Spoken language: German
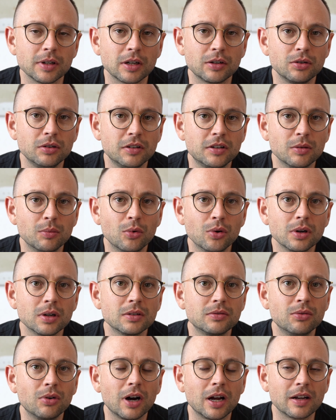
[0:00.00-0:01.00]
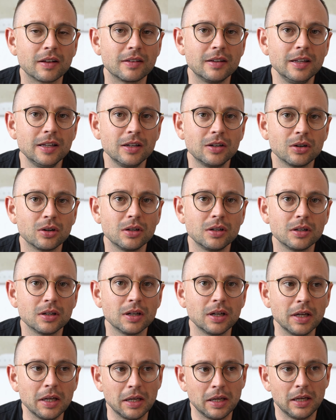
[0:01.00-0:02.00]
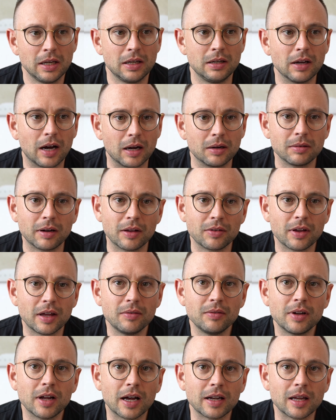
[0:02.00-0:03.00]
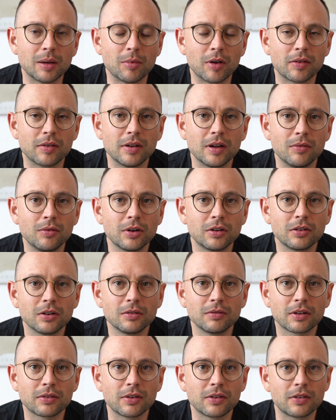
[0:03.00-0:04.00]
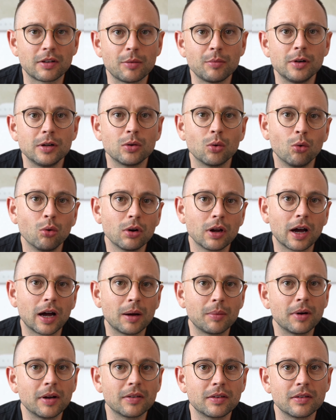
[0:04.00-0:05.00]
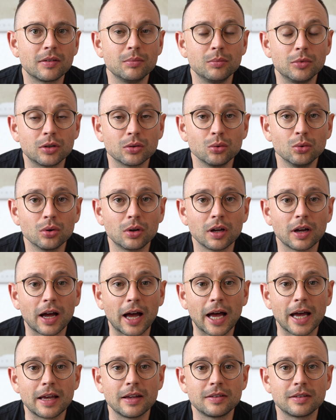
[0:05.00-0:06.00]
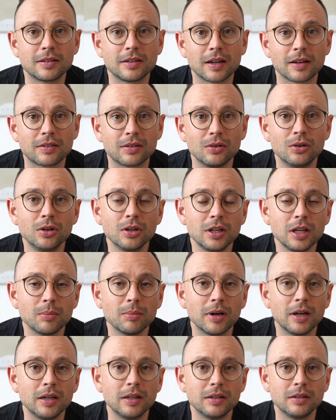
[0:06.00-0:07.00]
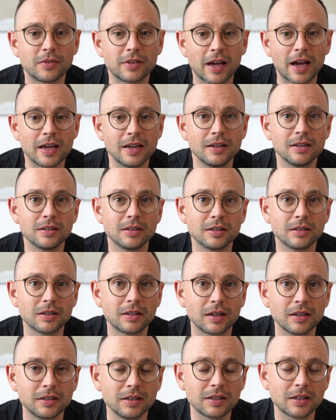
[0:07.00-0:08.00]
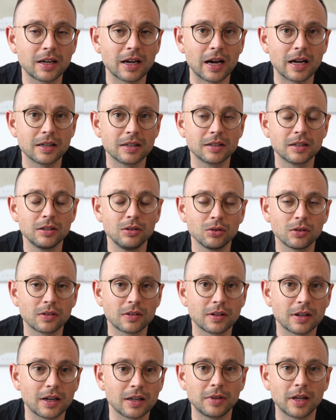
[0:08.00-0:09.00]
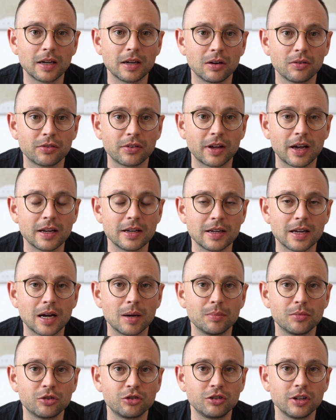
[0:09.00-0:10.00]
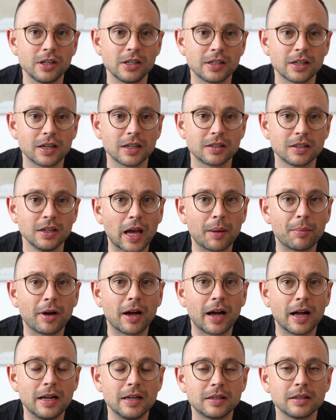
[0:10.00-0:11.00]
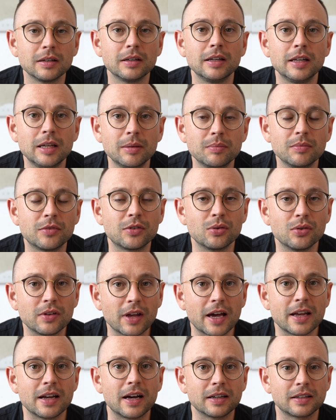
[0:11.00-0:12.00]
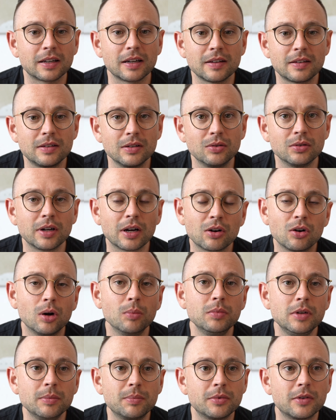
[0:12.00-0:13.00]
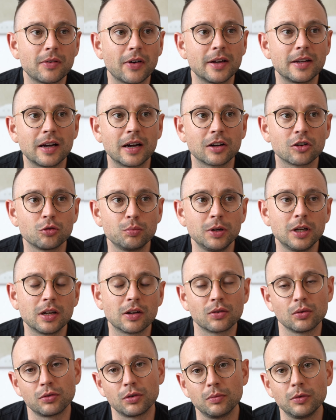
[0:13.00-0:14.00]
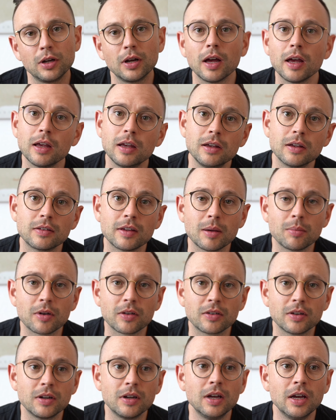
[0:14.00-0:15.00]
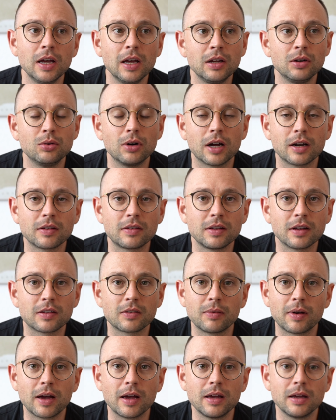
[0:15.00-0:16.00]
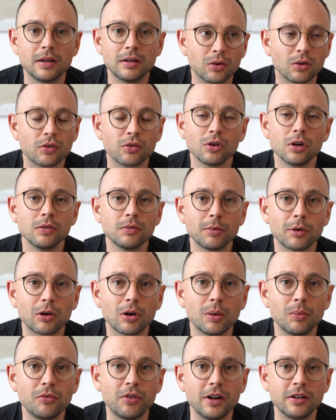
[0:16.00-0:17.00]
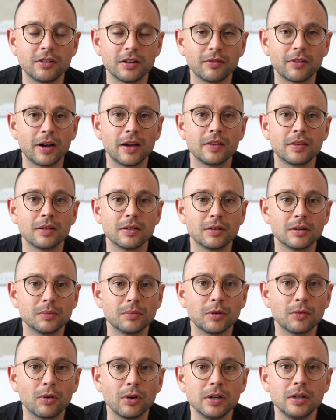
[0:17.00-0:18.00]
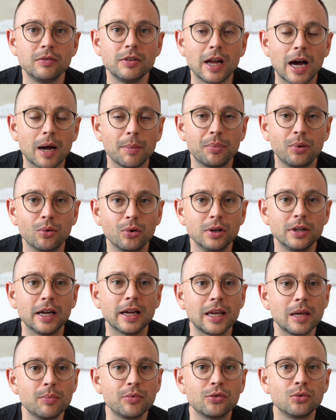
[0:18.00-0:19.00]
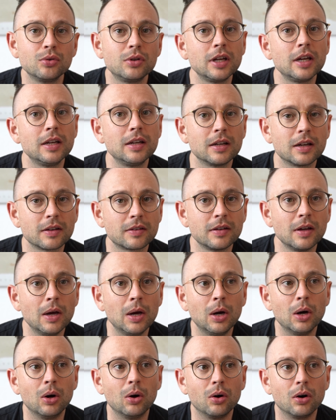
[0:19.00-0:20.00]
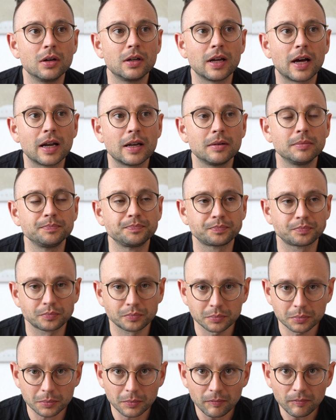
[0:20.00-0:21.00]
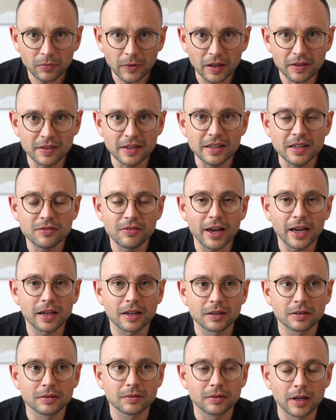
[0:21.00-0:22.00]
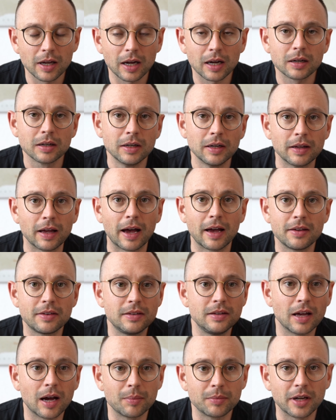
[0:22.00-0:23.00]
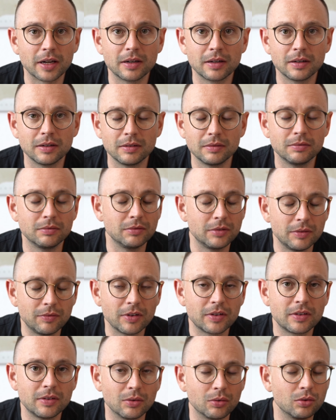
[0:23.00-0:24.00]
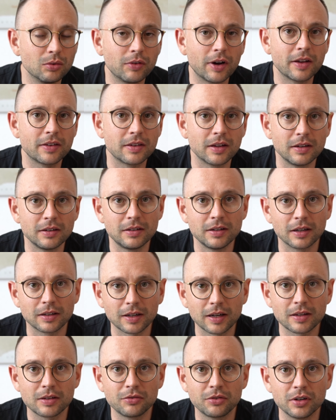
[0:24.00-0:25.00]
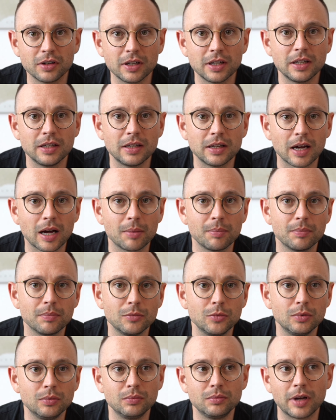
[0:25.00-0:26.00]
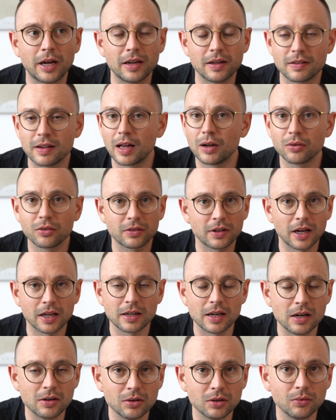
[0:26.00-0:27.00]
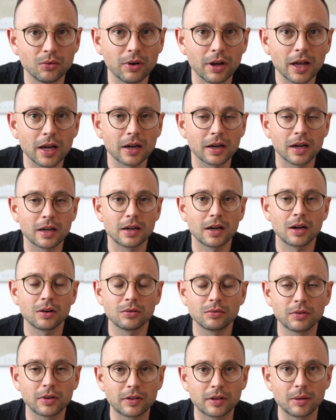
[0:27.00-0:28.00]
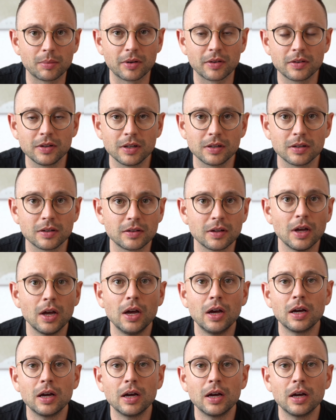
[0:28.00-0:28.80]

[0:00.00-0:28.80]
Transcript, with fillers: natürlich gemungelt, woran es liegen könnte. Ja, also entweder hat Amazon da wirklich irgendwas versemmelt oder aber es ist ein Betrug. Heißt, dass irgendjemand seine Kreditkarte genutzt hat, dann auf seinen Namen bestellt hat, aber halt eben zu seiner Adresse und dann kommen die zwei Tage später so von wegen, ey, hier ist Amazon. du hattest ja zwei Konsolen bekommen, fälschlicherweise, ähm, wir wollen die wieder abholen, dann gibst du denen das und dann sind die weg, ja, heißt, die haben dann, die wissen oder du weißt dann nicht die Adresse von denen, die haben deine Zahlungsdaten halt irgendwo her, keine Ahnung, was da passiert ist,